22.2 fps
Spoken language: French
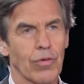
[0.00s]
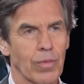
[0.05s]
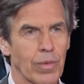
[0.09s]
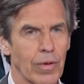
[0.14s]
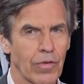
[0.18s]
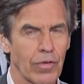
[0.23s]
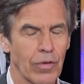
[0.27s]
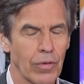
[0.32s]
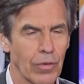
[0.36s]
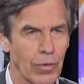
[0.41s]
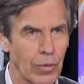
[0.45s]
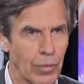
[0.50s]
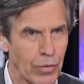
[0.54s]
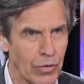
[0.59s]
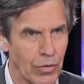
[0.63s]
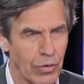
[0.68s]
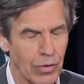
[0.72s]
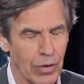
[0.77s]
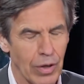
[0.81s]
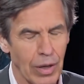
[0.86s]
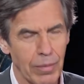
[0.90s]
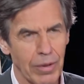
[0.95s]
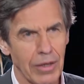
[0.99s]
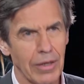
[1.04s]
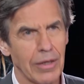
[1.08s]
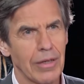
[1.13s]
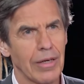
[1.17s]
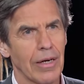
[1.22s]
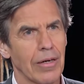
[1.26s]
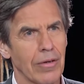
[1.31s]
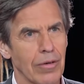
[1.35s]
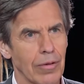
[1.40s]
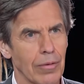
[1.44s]
Je pense à un compositeur
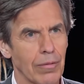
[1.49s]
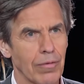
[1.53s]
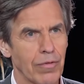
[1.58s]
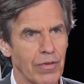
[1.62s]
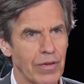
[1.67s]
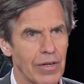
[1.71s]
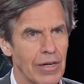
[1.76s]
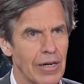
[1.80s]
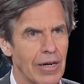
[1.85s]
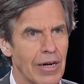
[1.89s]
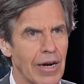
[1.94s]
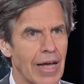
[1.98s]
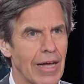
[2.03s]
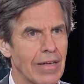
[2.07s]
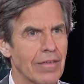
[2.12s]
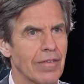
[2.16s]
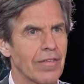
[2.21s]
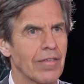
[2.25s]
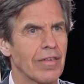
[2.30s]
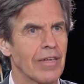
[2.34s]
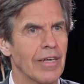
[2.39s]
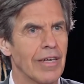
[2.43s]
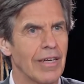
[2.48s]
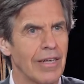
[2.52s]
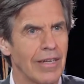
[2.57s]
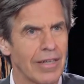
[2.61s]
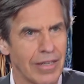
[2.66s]
américain comme Phil Glass,